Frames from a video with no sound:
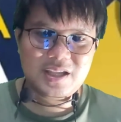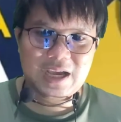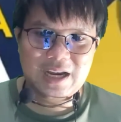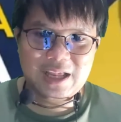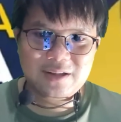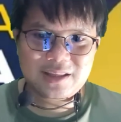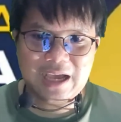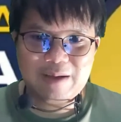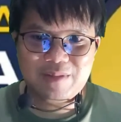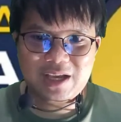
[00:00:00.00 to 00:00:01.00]
อย่างไรก็
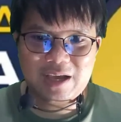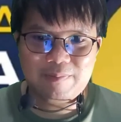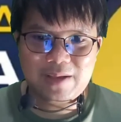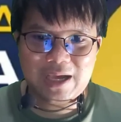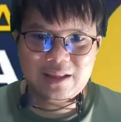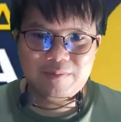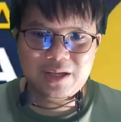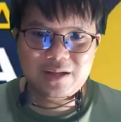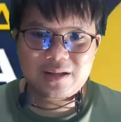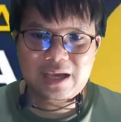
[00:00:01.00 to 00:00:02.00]
ตามนะครับการดำ
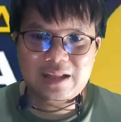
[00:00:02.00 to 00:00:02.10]
เนิน